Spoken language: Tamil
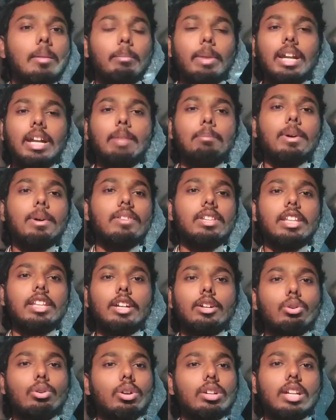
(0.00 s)
பட் இப்போ வந்து
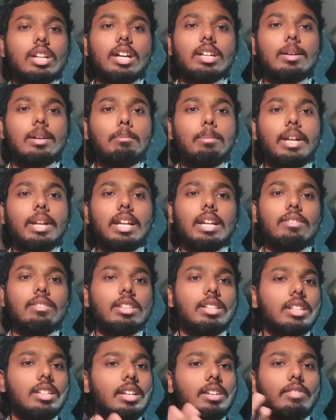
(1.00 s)
டோட்டலாக கம்ப்ளீட்டாக
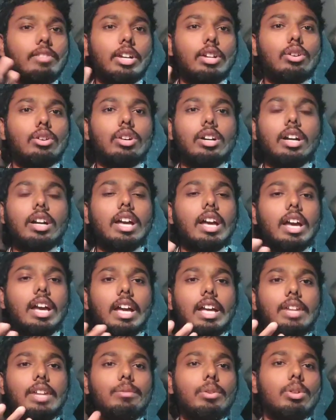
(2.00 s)
வந்து வெறும்
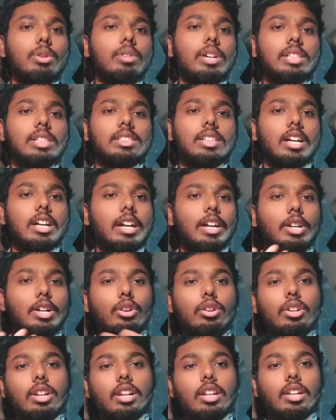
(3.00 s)
ரிவ்யூவர்ஸ்
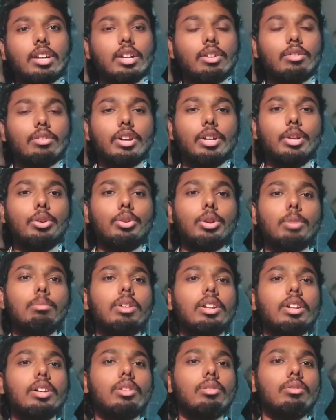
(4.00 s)
ட்விட்டரில் இருக்கிறவங்க
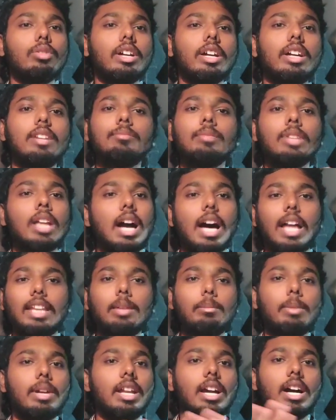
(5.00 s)
யூடியூப்ல இருக்கிறவங்க
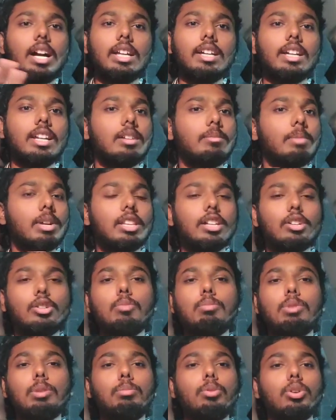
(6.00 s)
அந்த மாதிரி ஆளுங்களுக்கு மட்டும் தான்
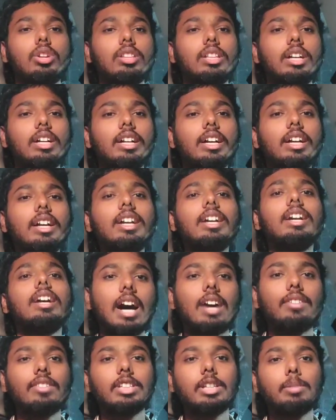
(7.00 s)
கூப்பிட்டு போட்டிருந்தாங்க
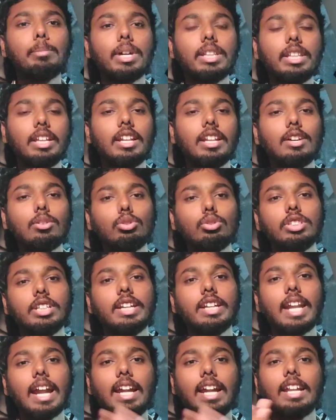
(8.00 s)
நான் வந்து பாத்தீங்கன்னா
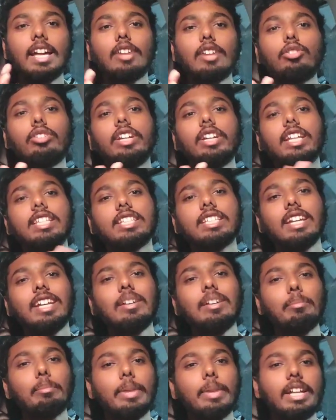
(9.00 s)
கொஞ்சம் கிராண்டா இருக்கும்னு
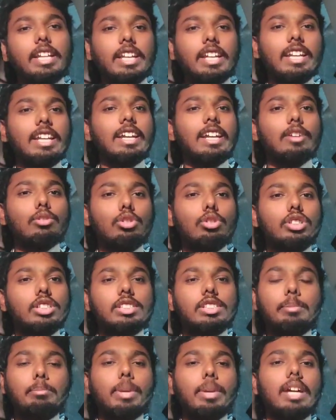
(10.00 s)
நினச்சேன் பட்
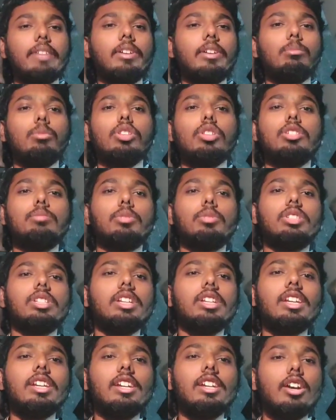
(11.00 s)
கொஞ்சம் சிம்பிளாகவே முடிஞ்சு
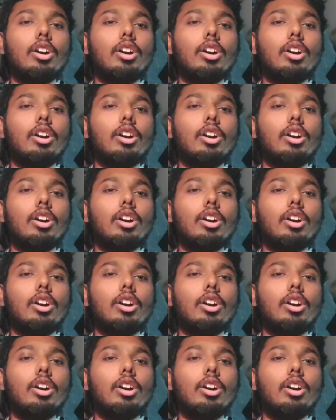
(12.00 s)
போச்சு